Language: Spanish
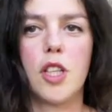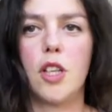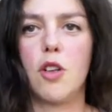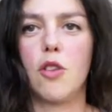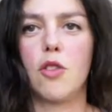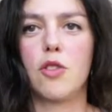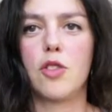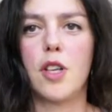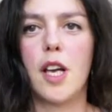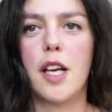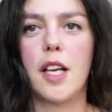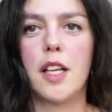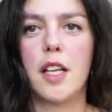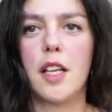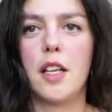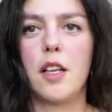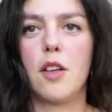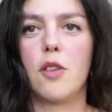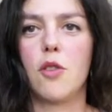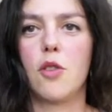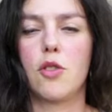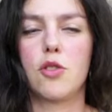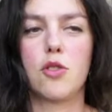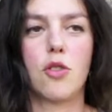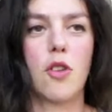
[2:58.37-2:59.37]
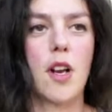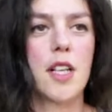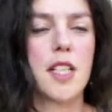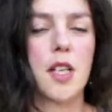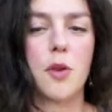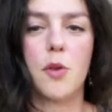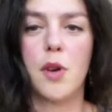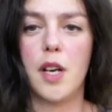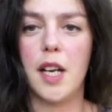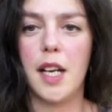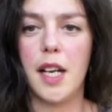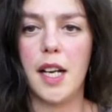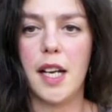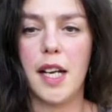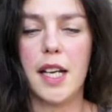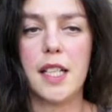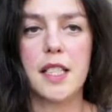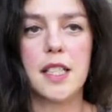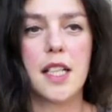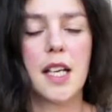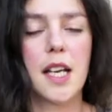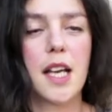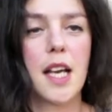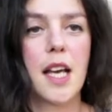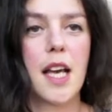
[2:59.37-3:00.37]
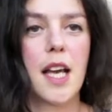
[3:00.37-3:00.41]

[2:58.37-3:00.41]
y los acrílicos o las acuarelas,